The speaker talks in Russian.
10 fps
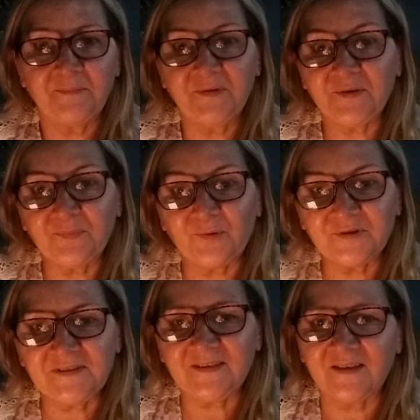Мир
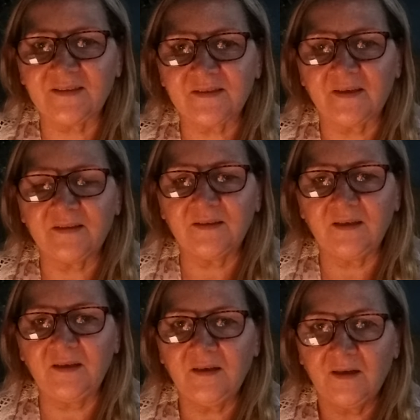Божий,
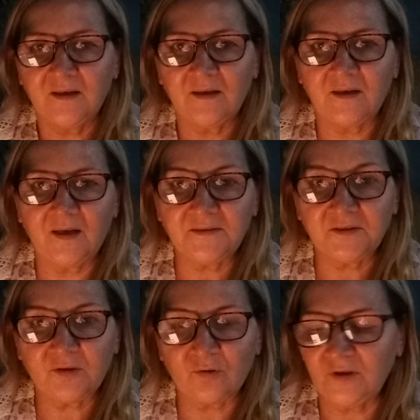драгоценные.
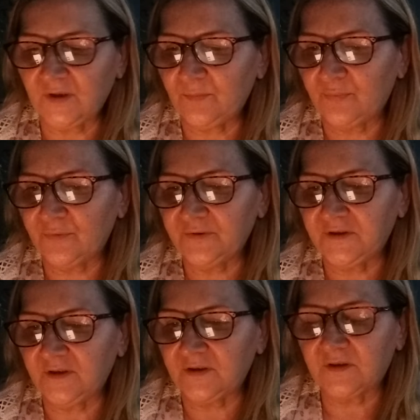Этот ролик
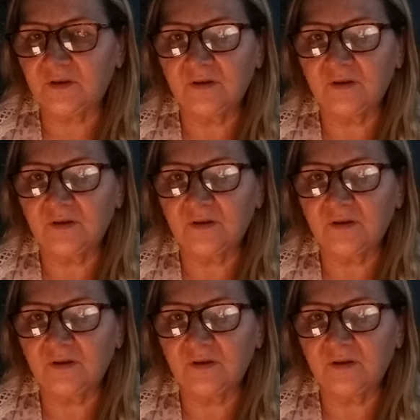будет...